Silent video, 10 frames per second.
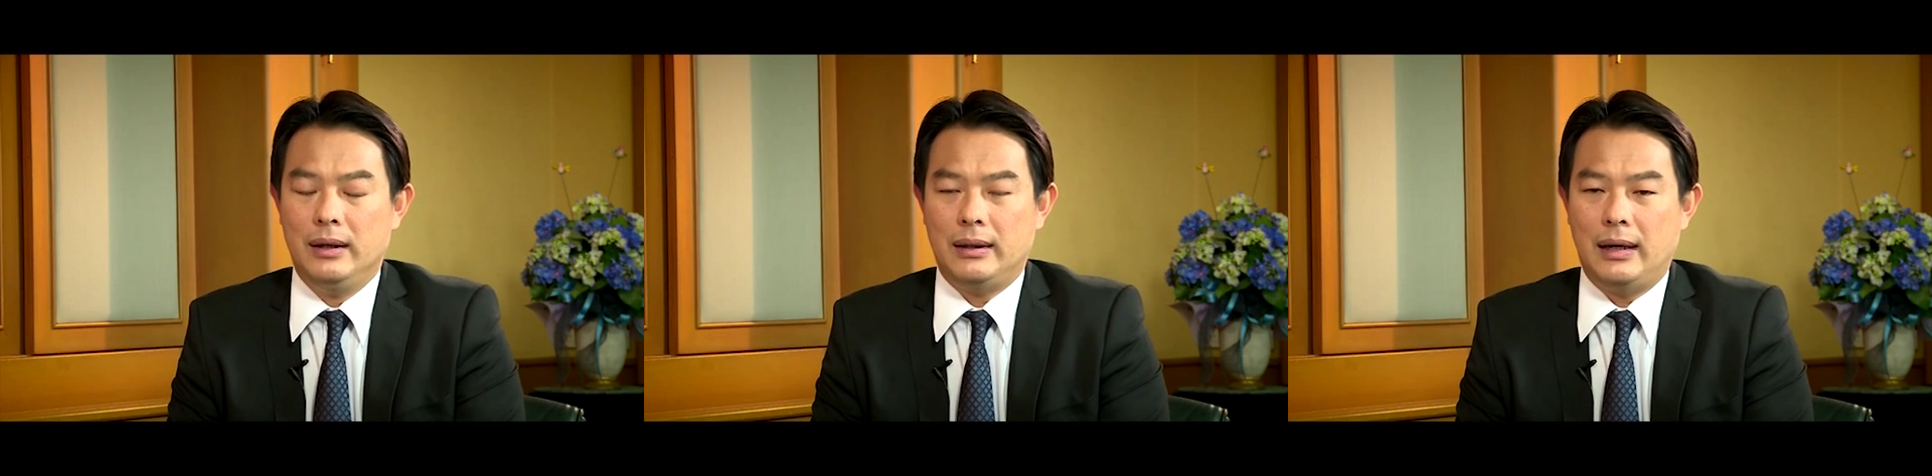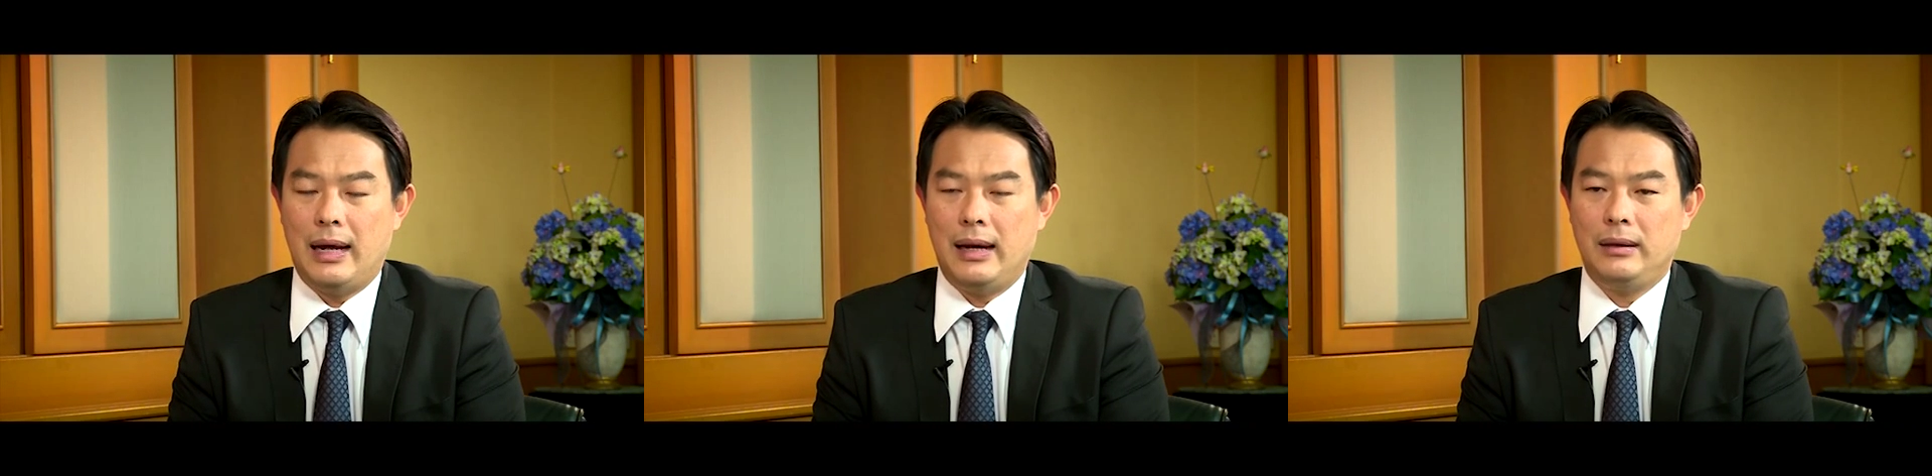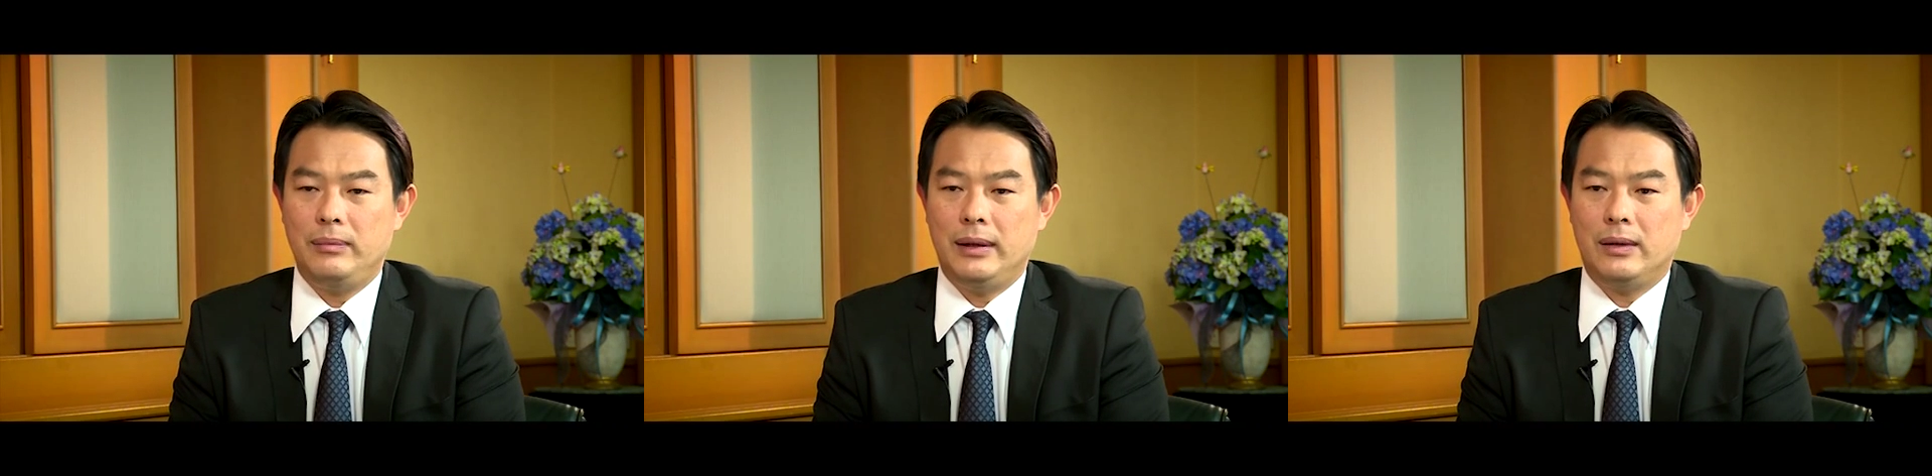แต่ราย
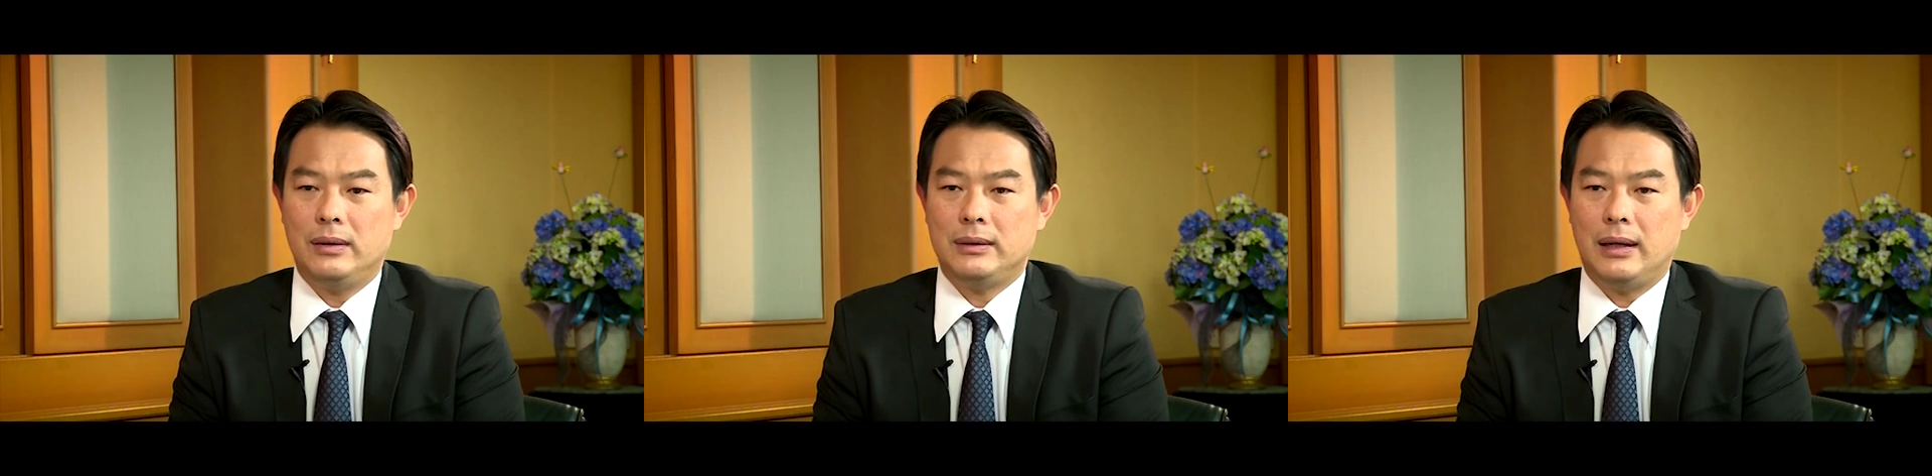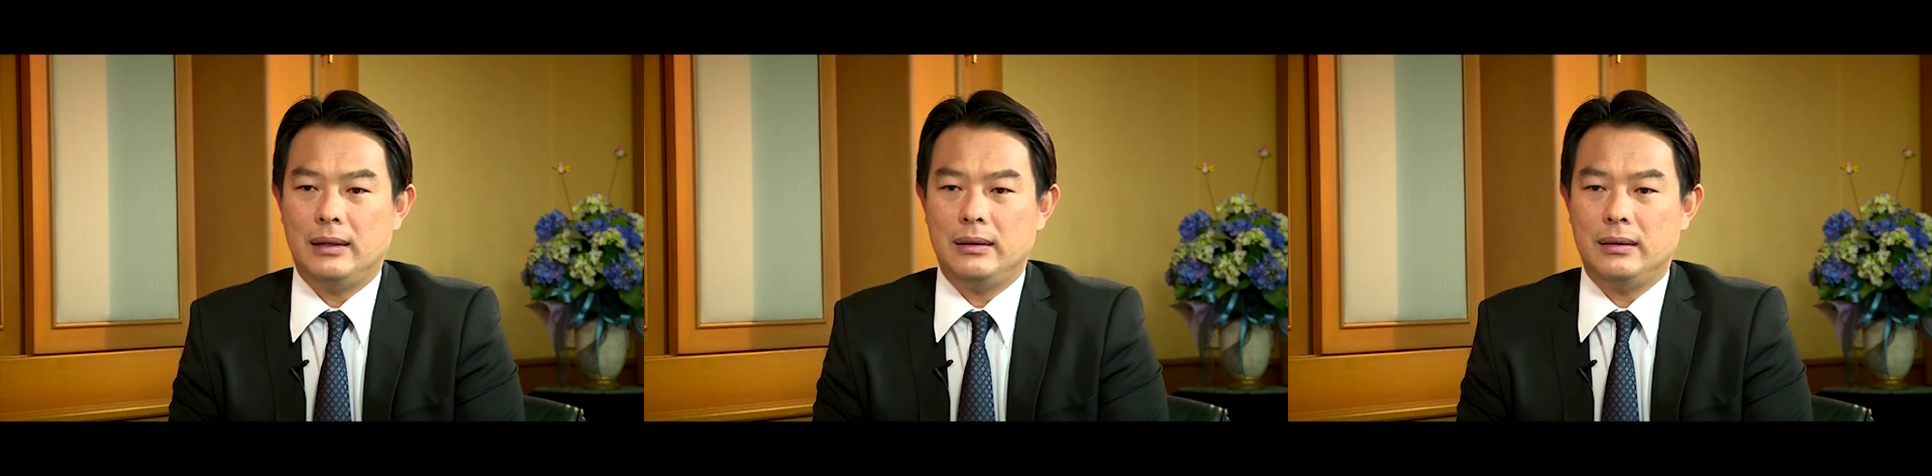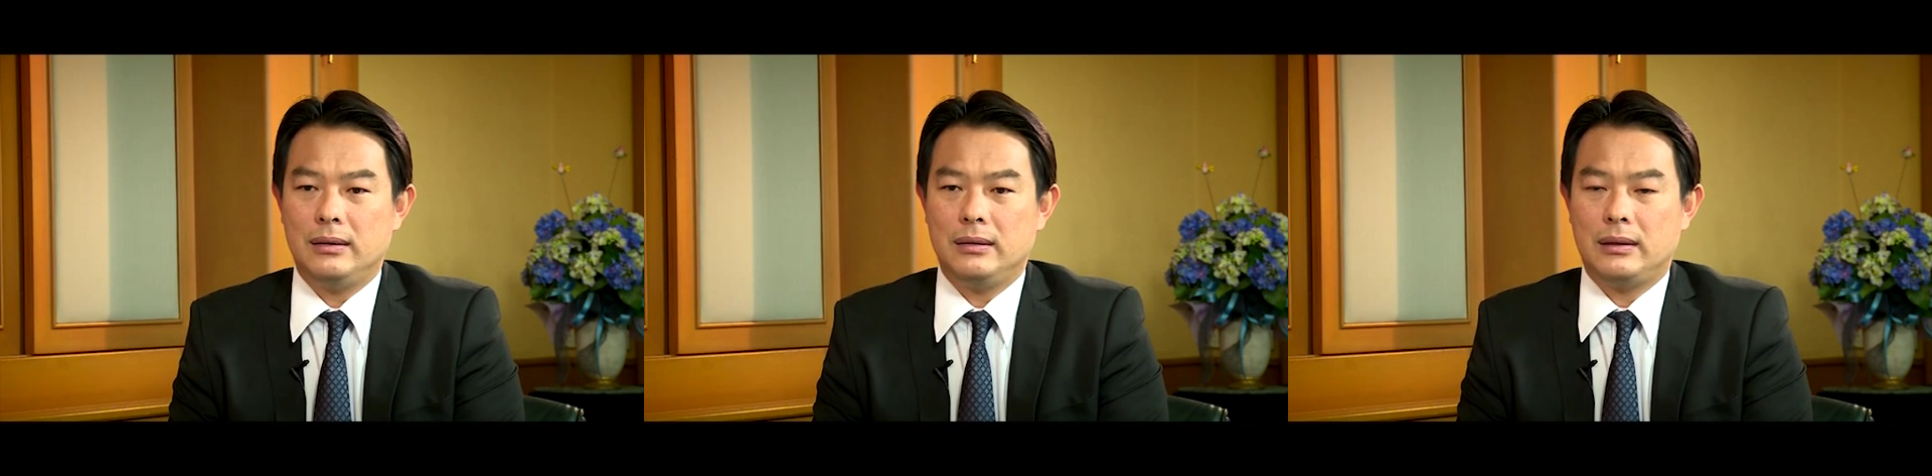SME ก็จะ
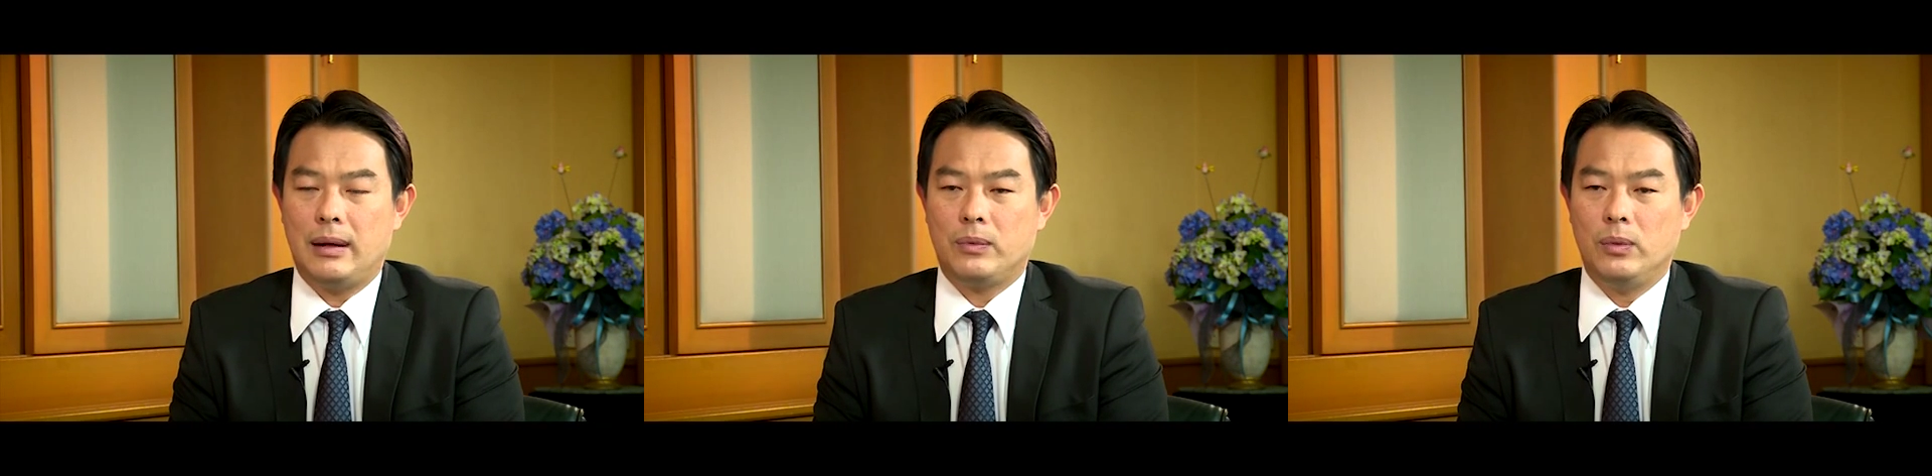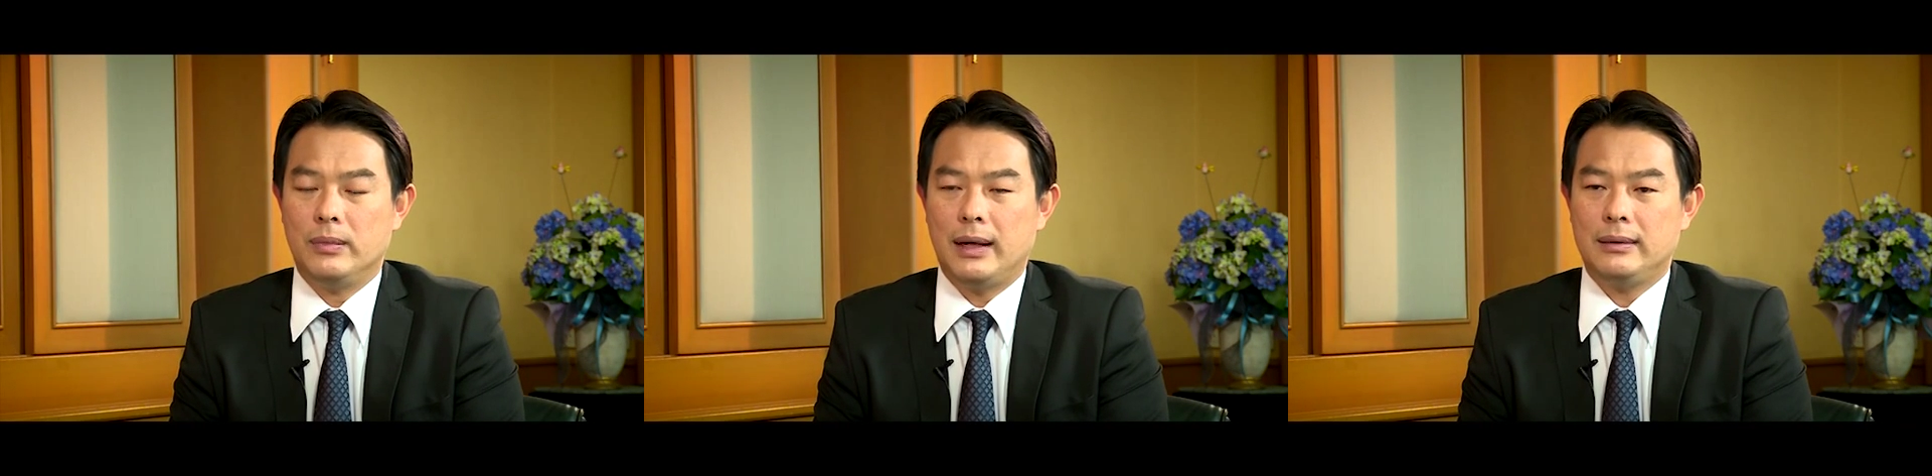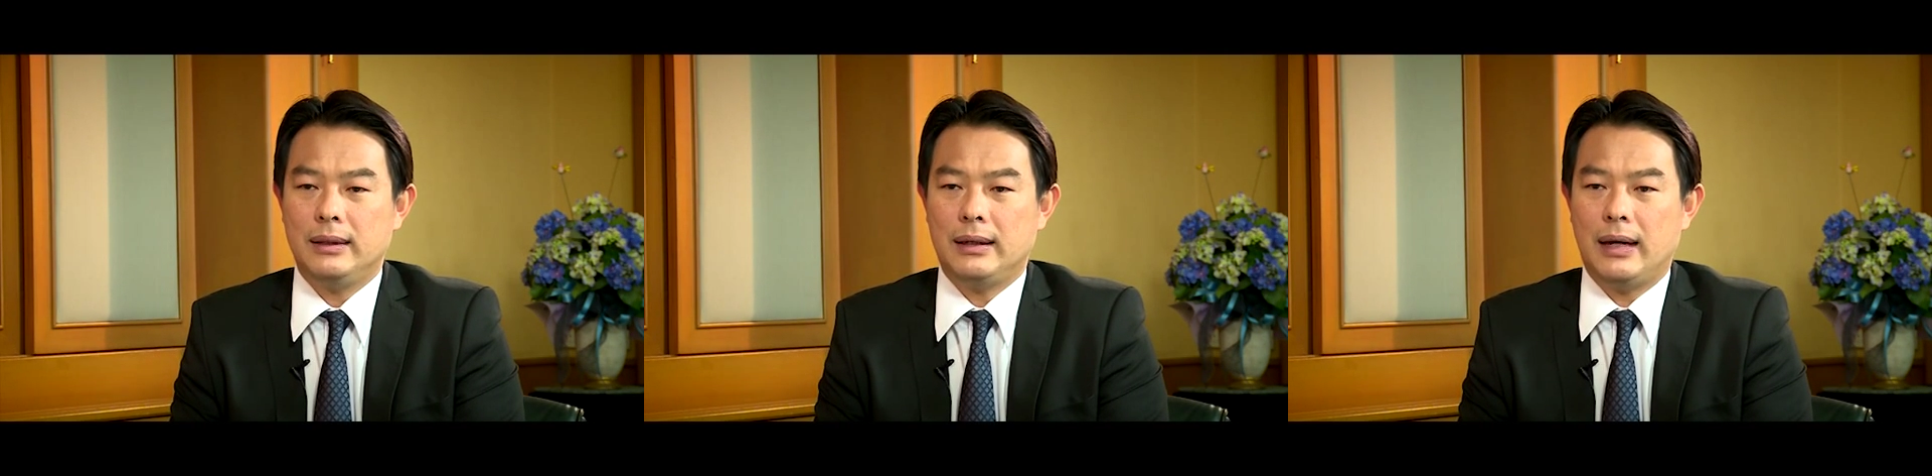จับกลุ่มคลั
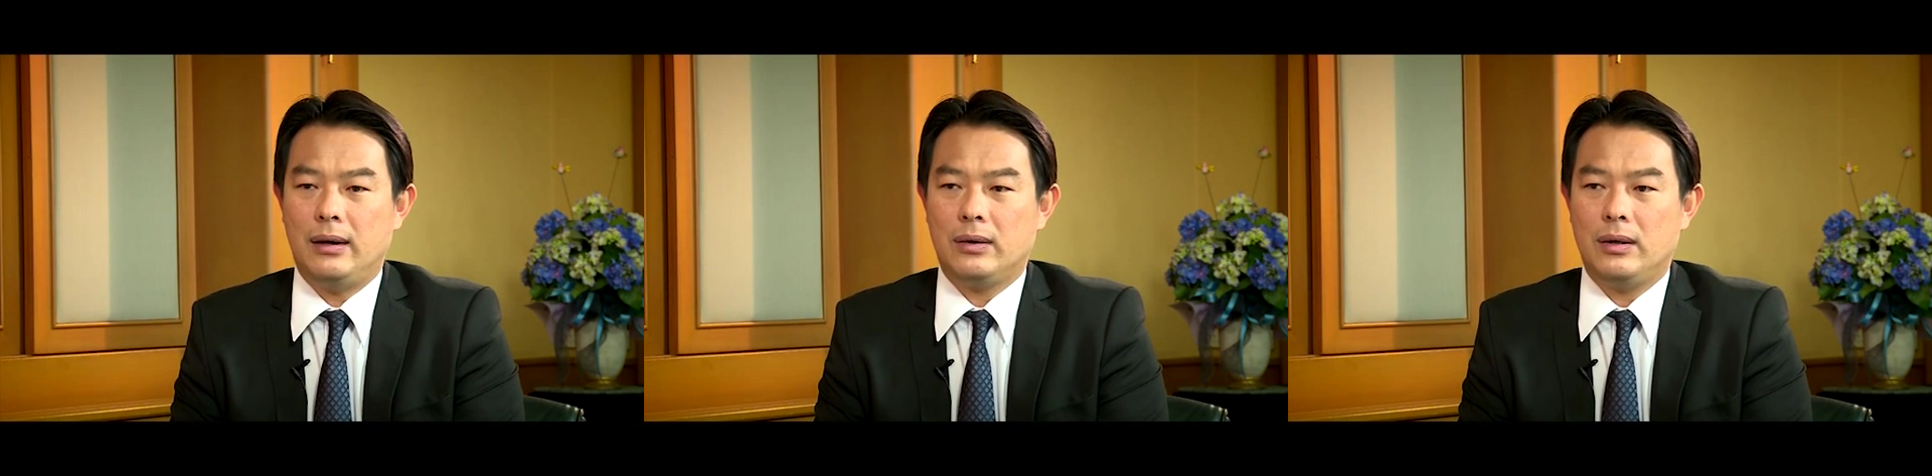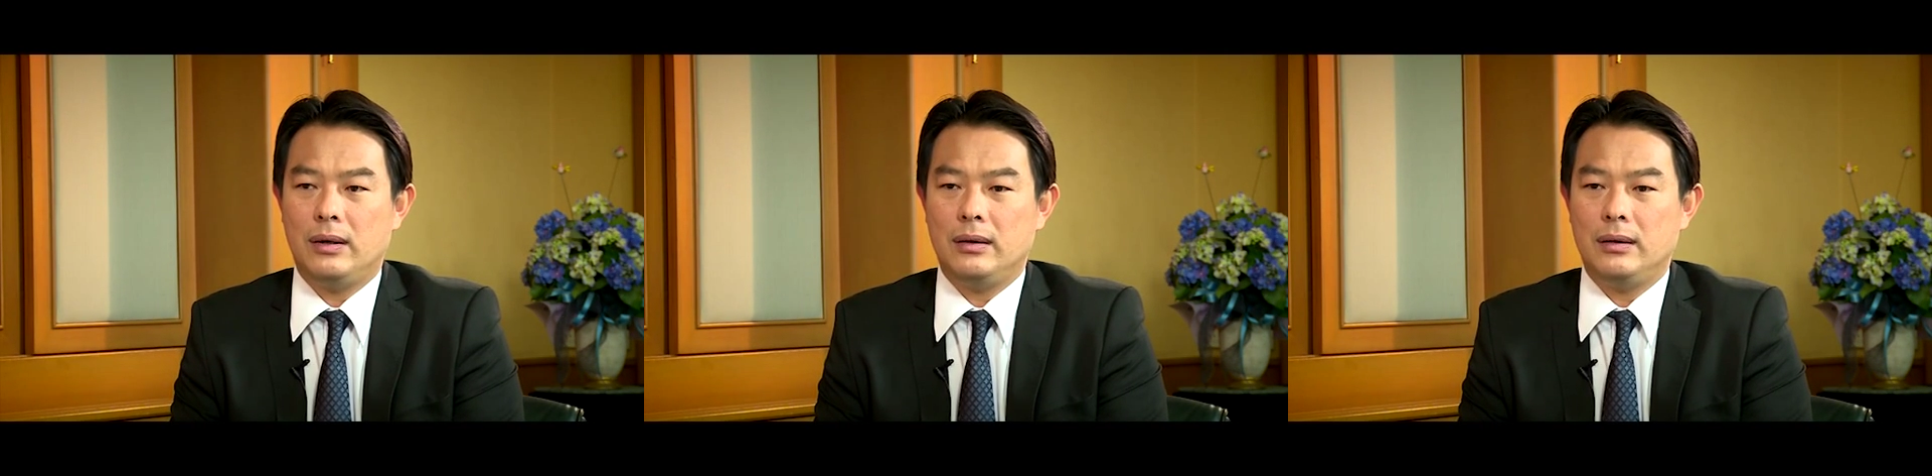สเตอร์กันแล้วก็